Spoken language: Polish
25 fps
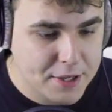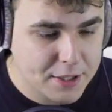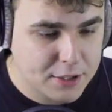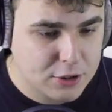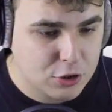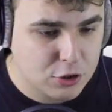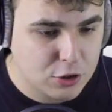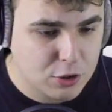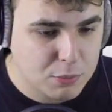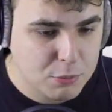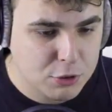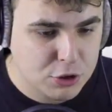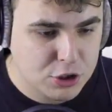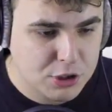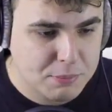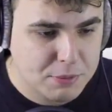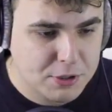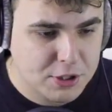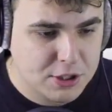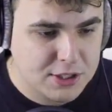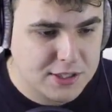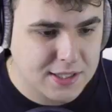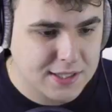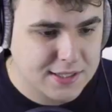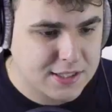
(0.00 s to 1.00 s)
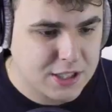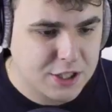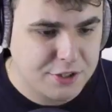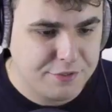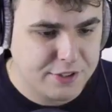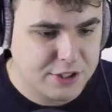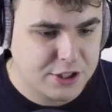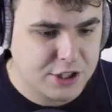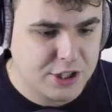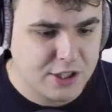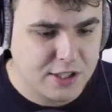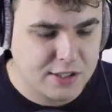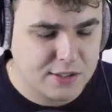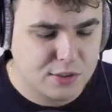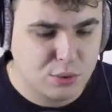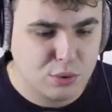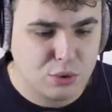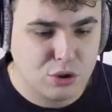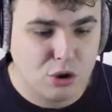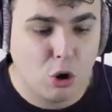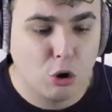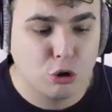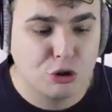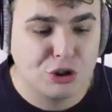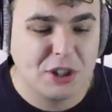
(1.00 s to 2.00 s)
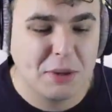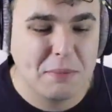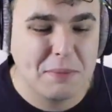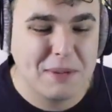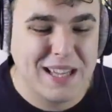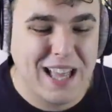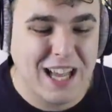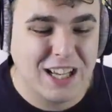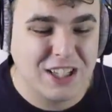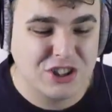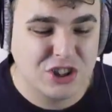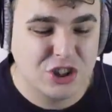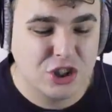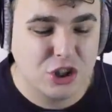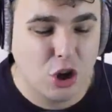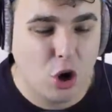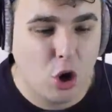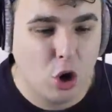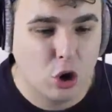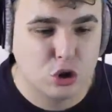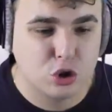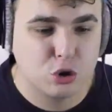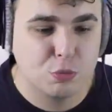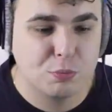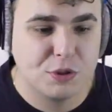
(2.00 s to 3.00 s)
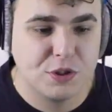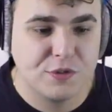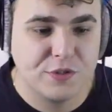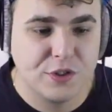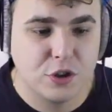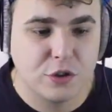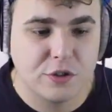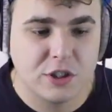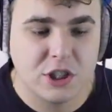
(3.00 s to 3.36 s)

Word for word: e, kto to może być. Na serwerze jest już 18 osób, czy wy